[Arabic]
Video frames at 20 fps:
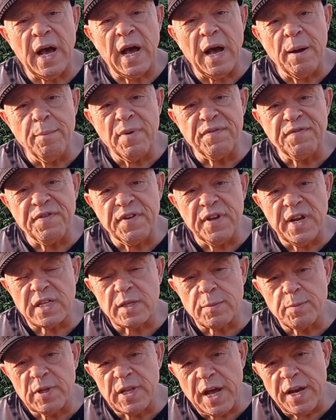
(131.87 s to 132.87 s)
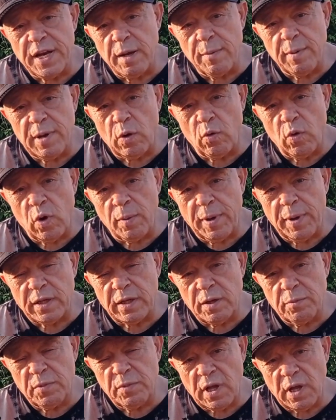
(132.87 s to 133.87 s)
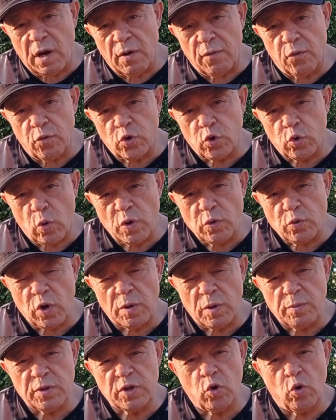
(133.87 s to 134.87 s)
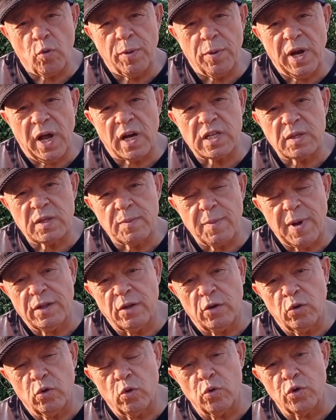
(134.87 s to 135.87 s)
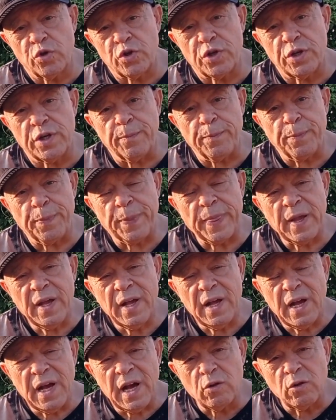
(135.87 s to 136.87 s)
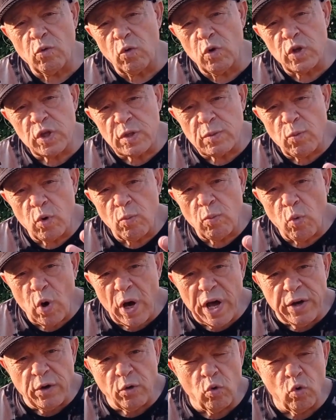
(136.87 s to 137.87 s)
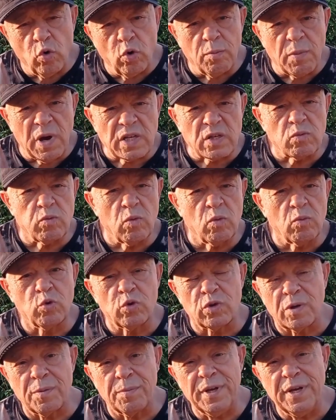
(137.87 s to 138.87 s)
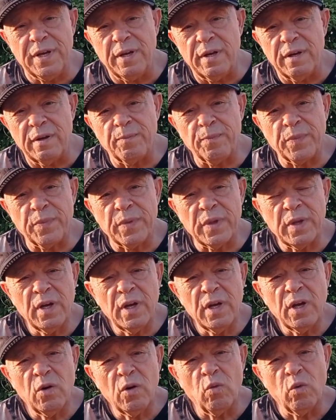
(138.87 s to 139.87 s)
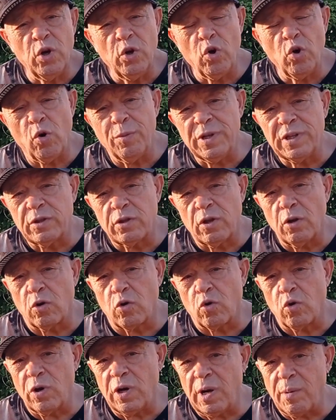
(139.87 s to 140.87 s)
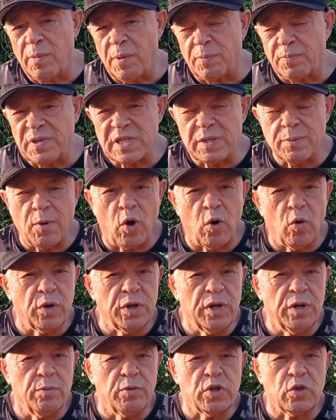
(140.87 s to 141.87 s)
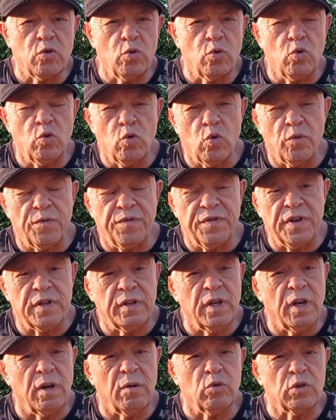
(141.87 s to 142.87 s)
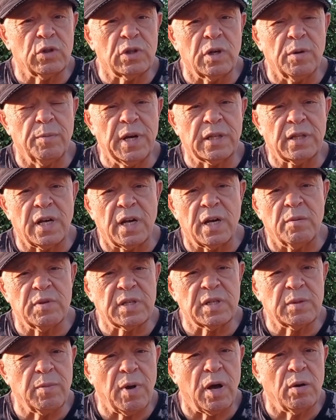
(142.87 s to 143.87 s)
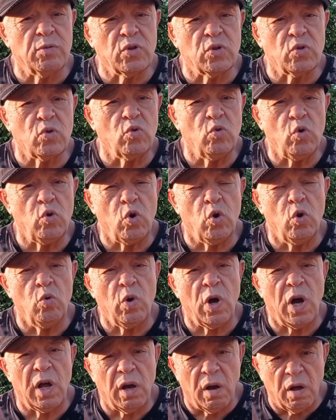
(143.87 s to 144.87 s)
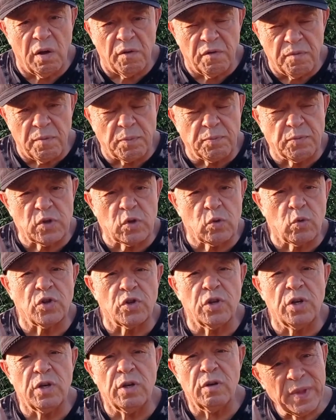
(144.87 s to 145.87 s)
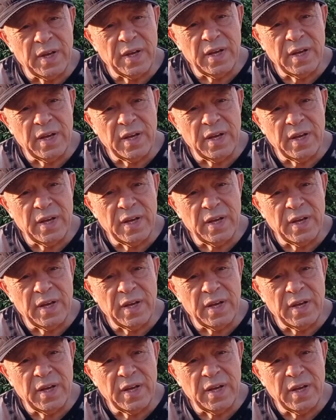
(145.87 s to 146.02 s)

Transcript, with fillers: اما في ناس بتغني بالاول بعدين بيضعفوا شوي شوي بيصيروا بالعكس ما عاد عندهم شيء هدول اسمهم مغنون ما اسمهم مطربين واليوم قلت لكم لما بتسمع اغنيه باستوديو في كتير مطربات انا بسمعها باستوديو حلوه على اللايف ما بتسوى شيء